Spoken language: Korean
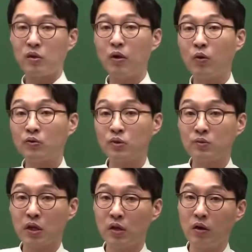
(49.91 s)
2억 5천
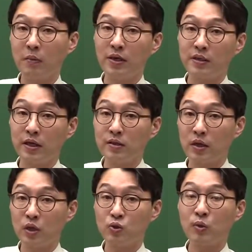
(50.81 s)
중에 2억
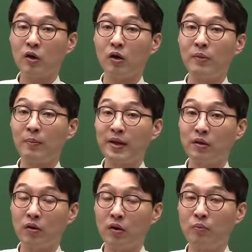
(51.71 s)
발생했으니까 추가로 얼마만
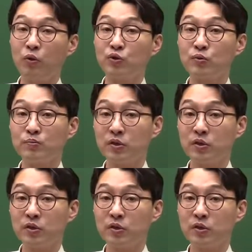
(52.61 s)
더 보주,